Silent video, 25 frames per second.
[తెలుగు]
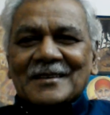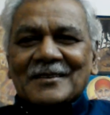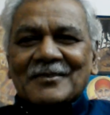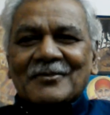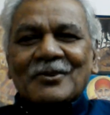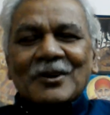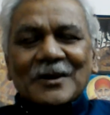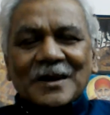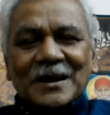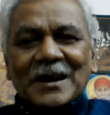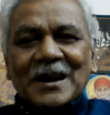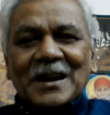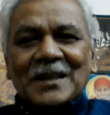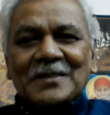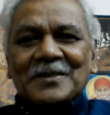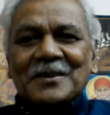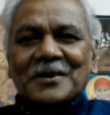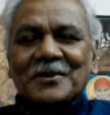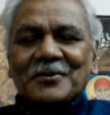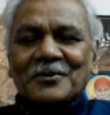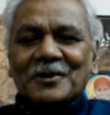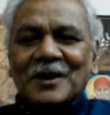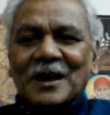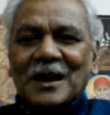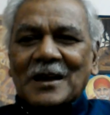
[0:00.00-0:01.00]
ఓటర్లందరూ
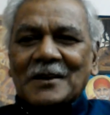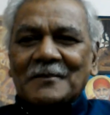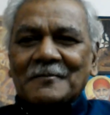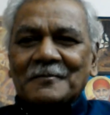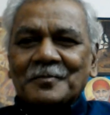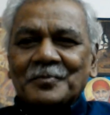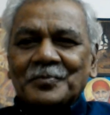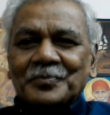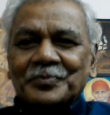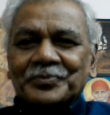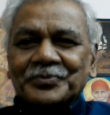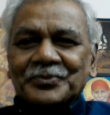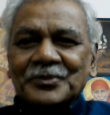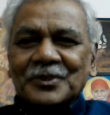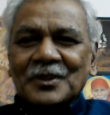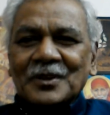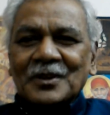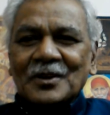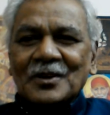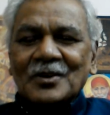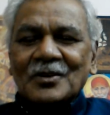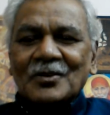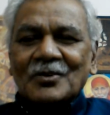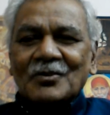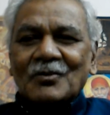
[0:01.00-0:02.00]
కూడా
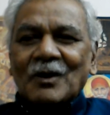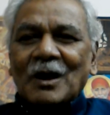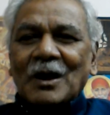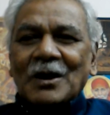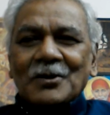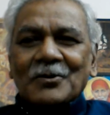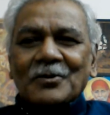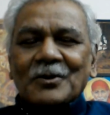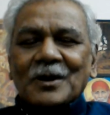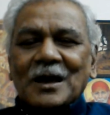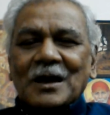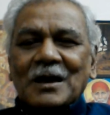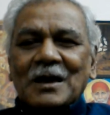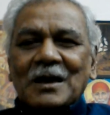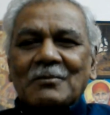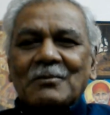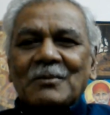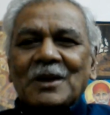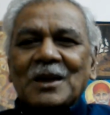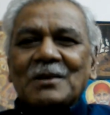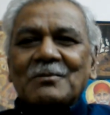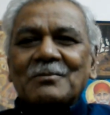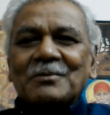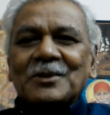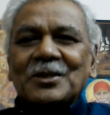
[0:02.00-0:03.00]
వాళ్ళు కూడా
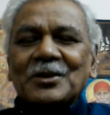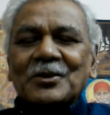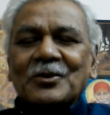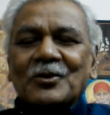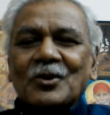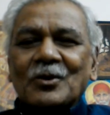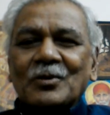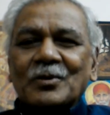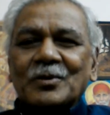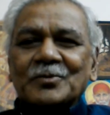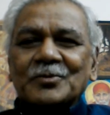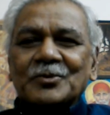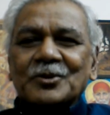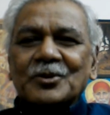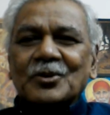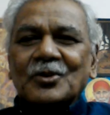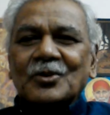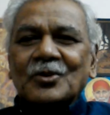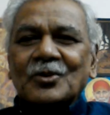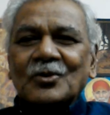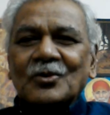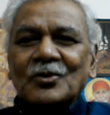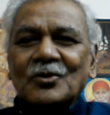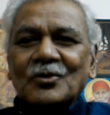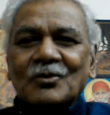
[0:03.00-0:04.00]
ఎంఐఎం మీద కోపంతో
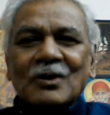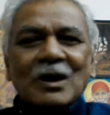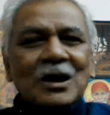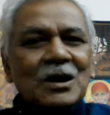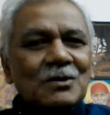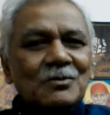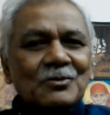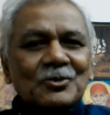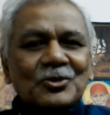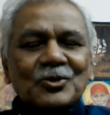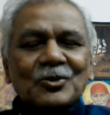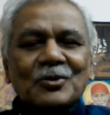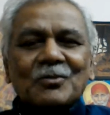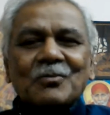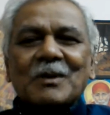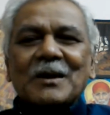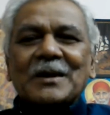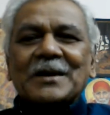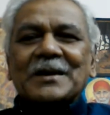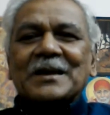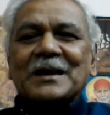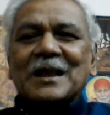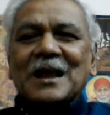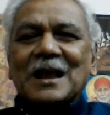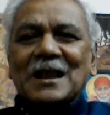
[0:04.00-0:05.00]
వాళ్ళు ముందుకు
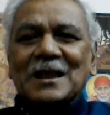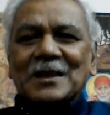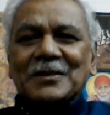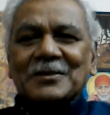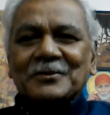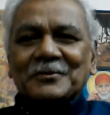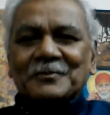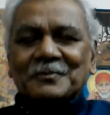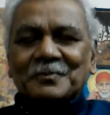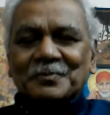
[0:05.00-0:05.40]
బయటికి రాలేదు